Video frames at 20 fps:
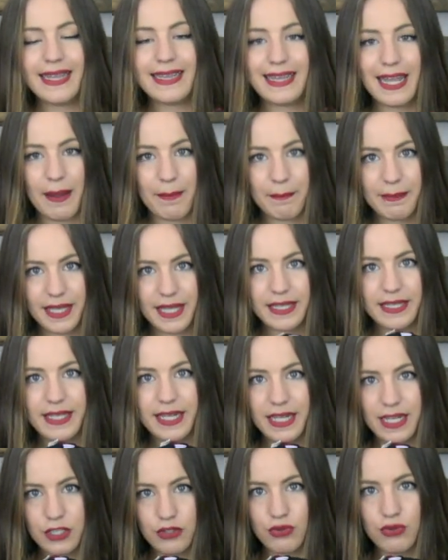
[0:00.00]
También
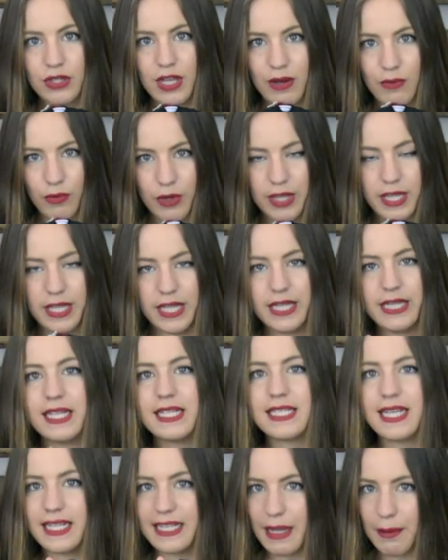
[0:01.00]
tiene sus
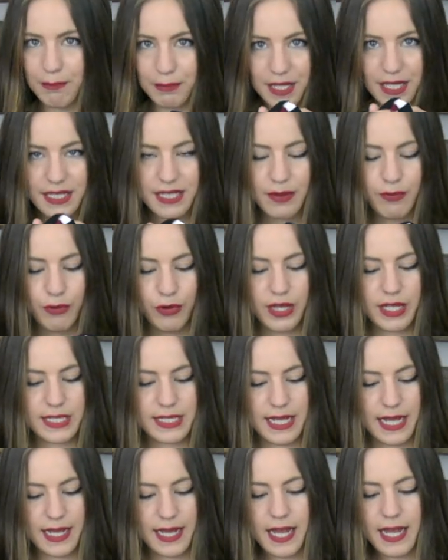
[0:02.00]
almohadillitas que también se pueden
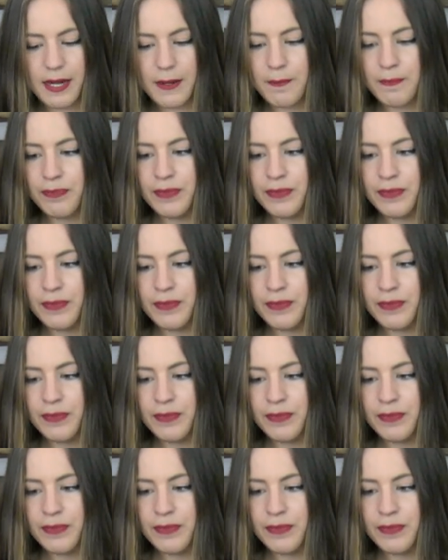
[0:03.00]
sacar